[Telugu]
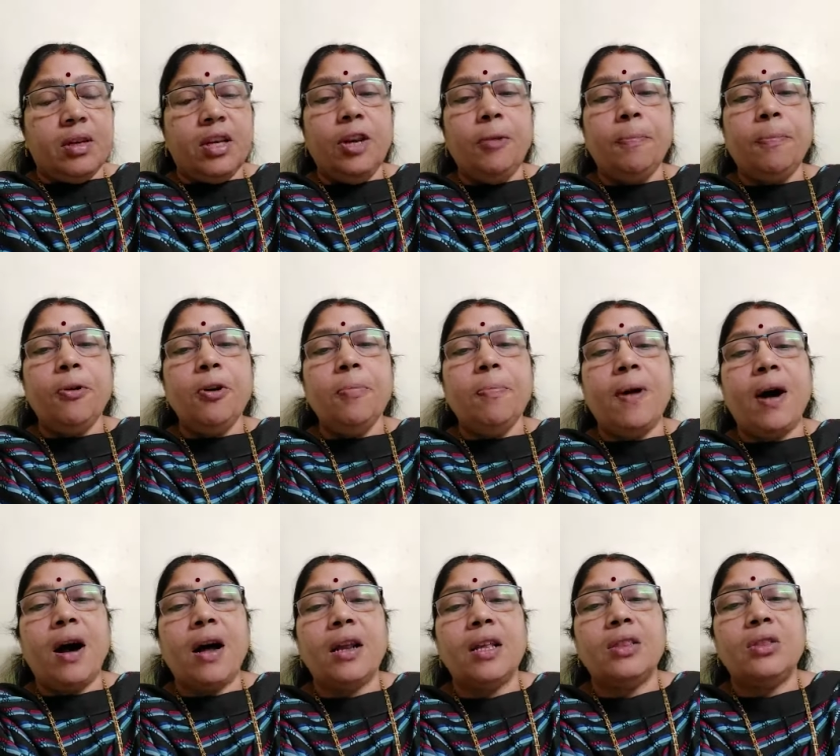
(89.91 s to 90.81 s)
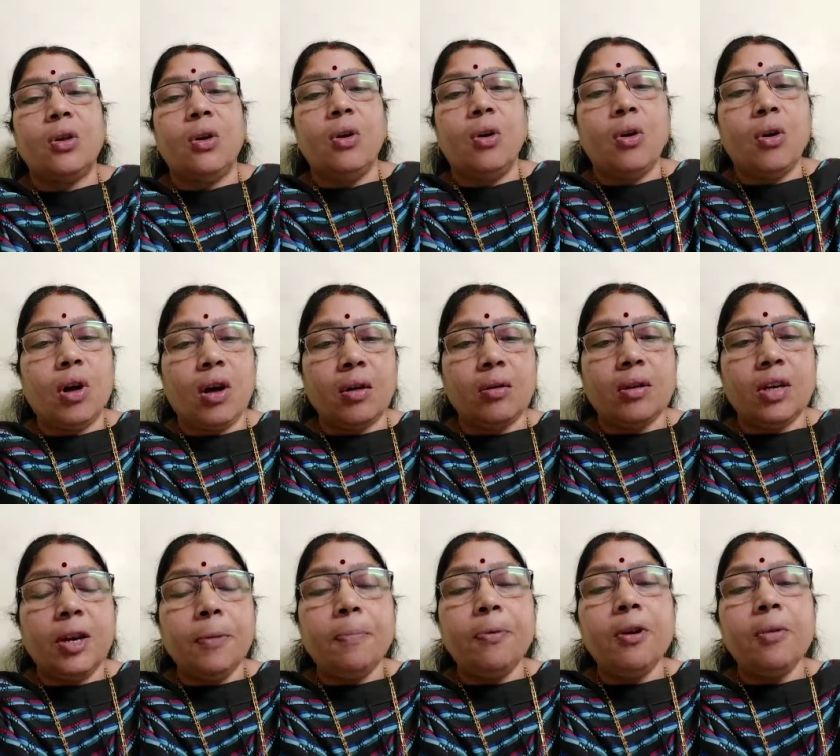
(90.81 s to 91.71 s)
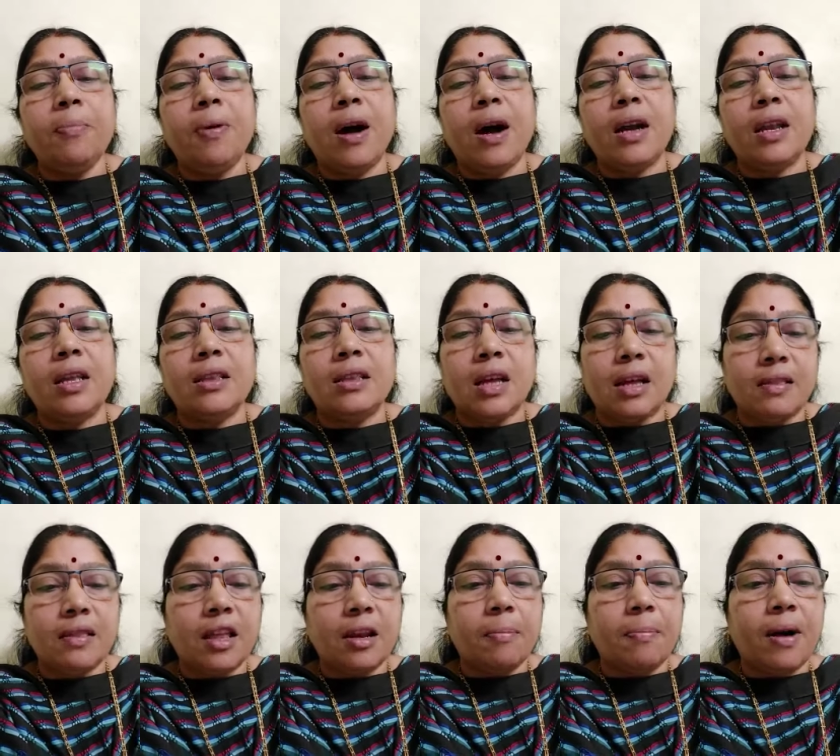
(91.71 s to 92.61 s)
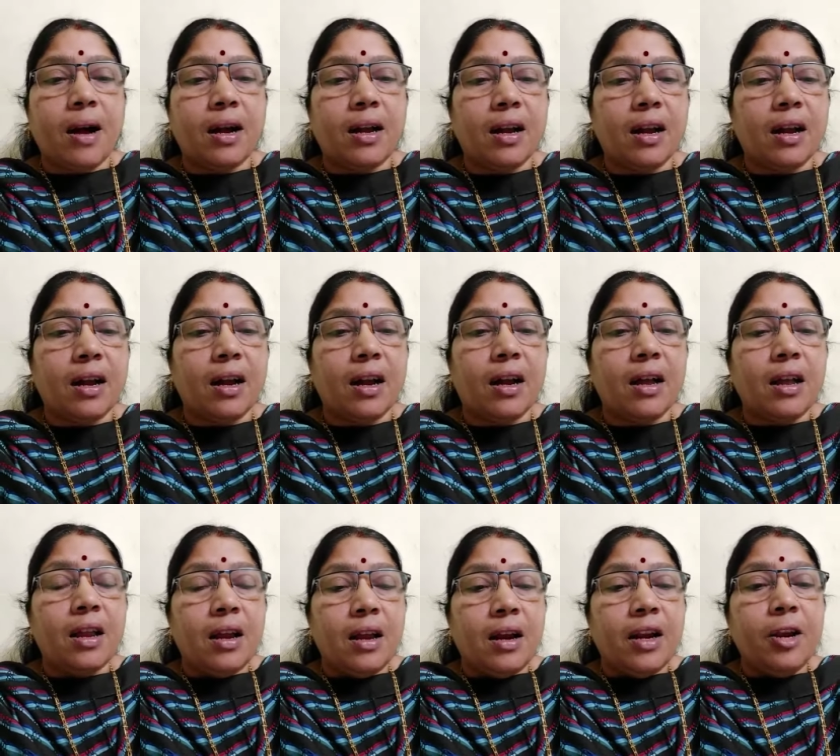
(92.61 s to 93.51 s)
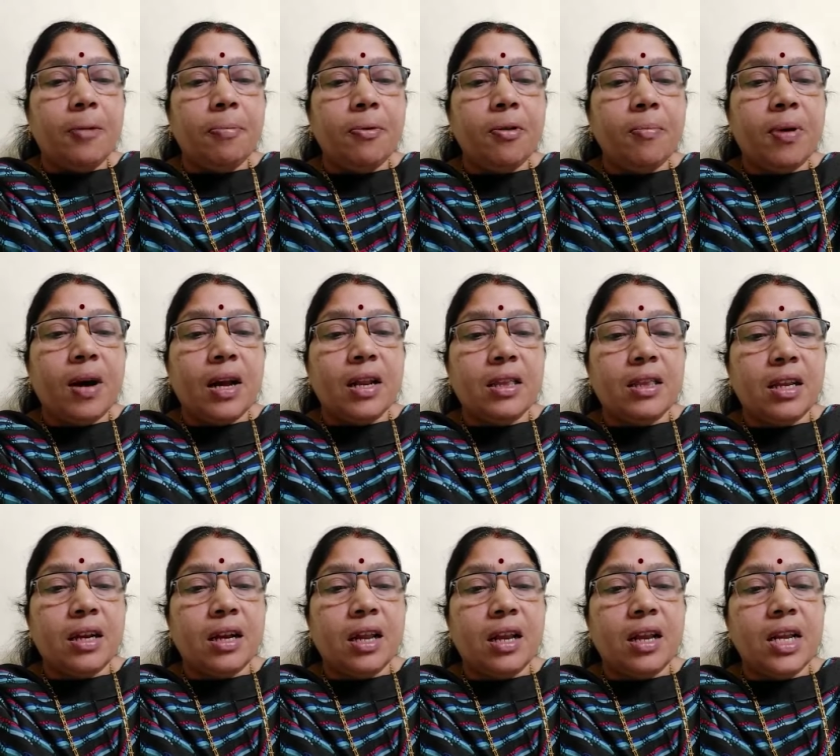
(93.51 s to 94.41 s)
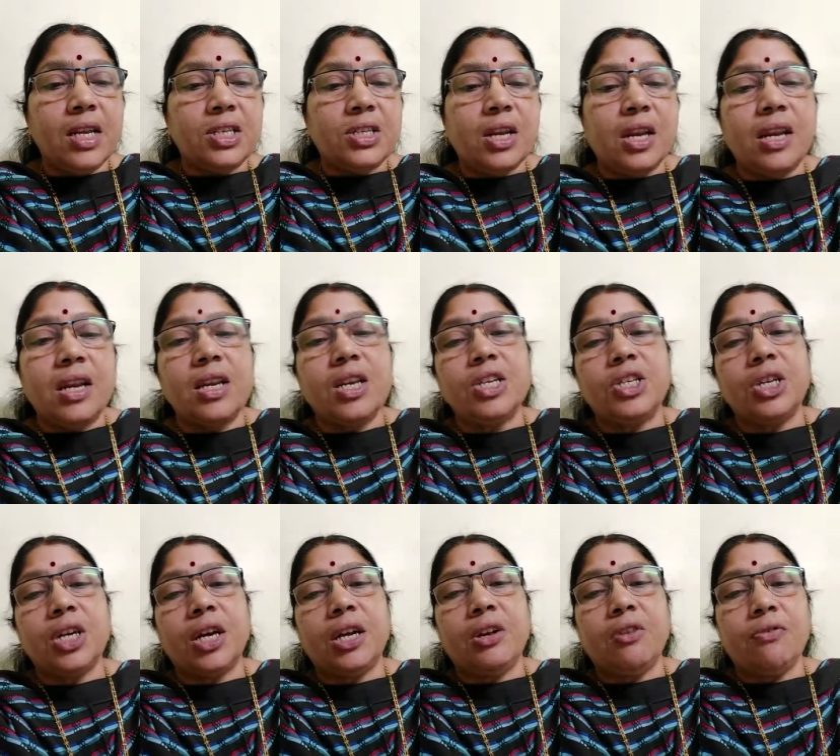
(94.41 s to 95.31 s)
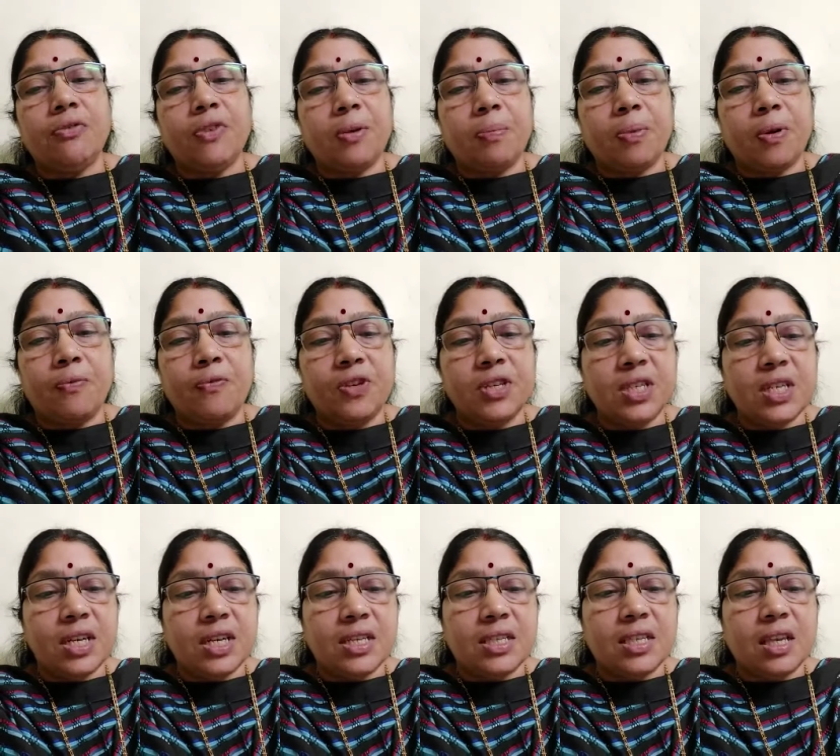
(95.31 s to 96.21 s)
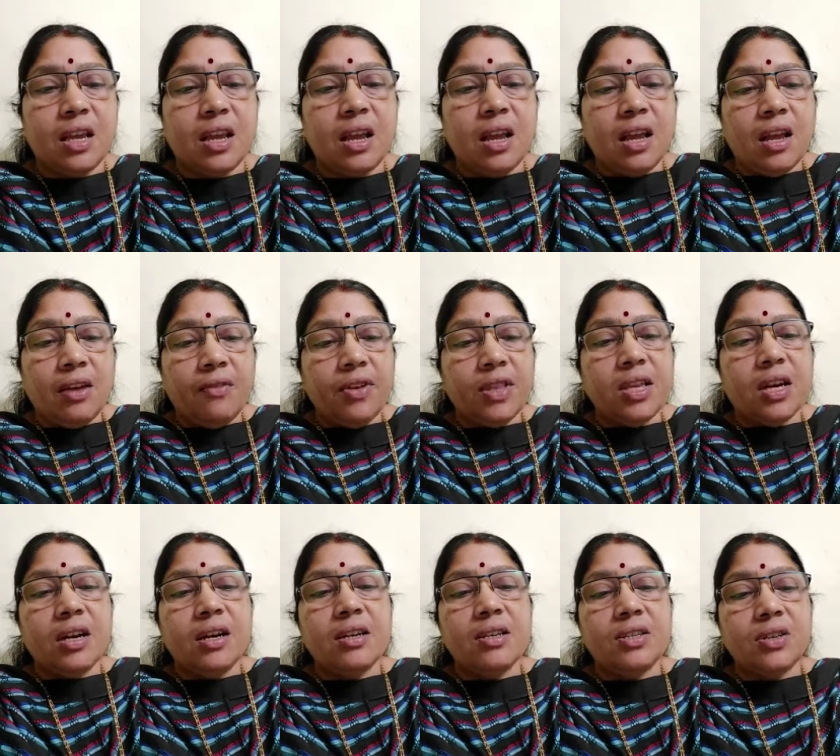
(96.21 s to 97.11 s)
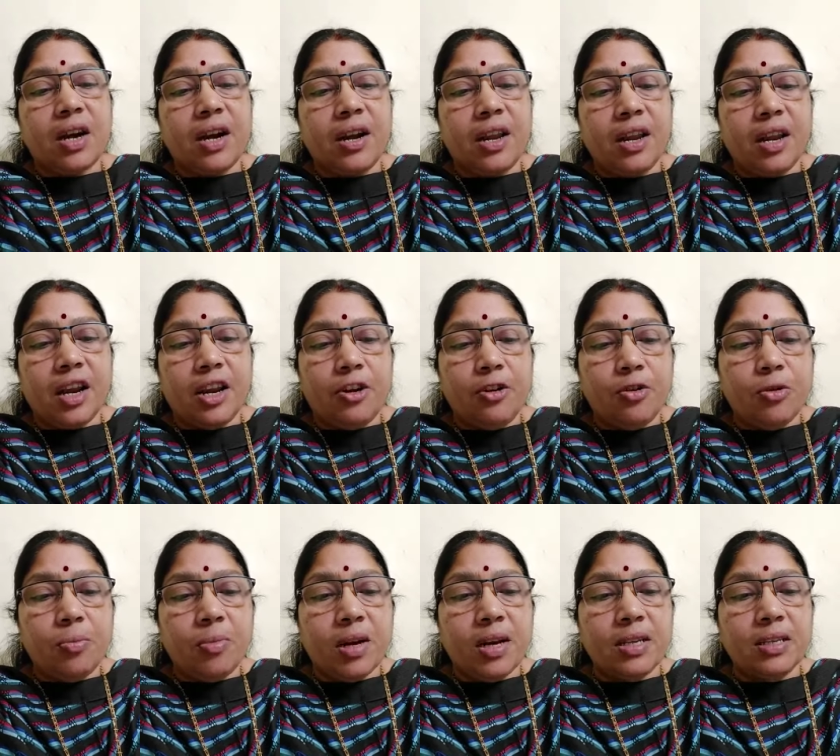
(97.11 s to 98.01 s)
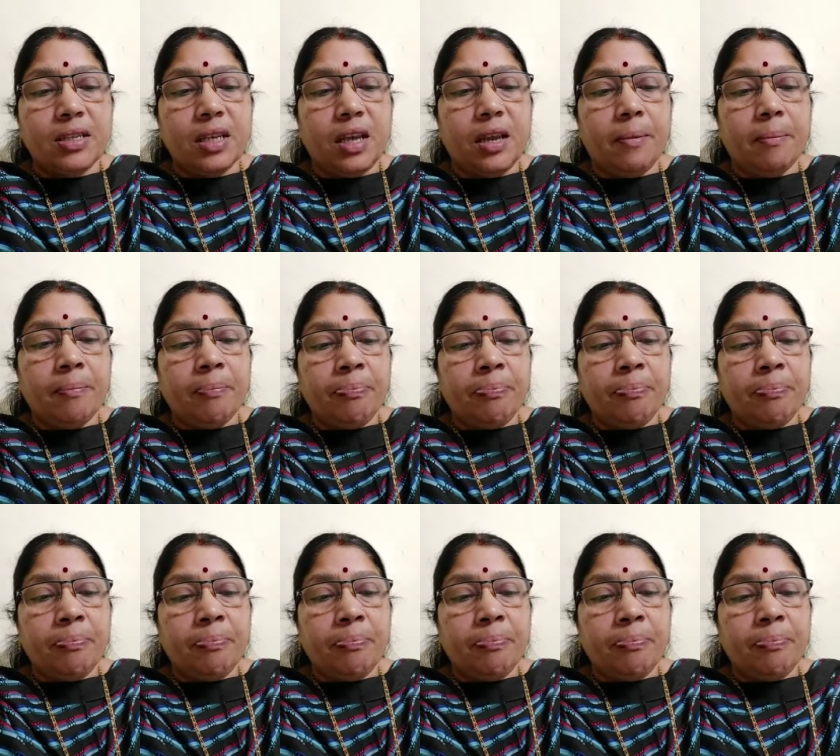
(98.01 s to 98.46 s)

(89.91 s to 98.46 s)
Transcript: నిపుణ్ భారత్లో నిపుణ్ భారత్ అంతర్భాగంగా నిపుణ్ భారత్ అంటే నేషనల్ ఇనిషియేటివ్ ఫర్ ప్రొఫిషియన్సీ విత్ అండర్స్టాండింగ్ అండ్ న్యూమరసీ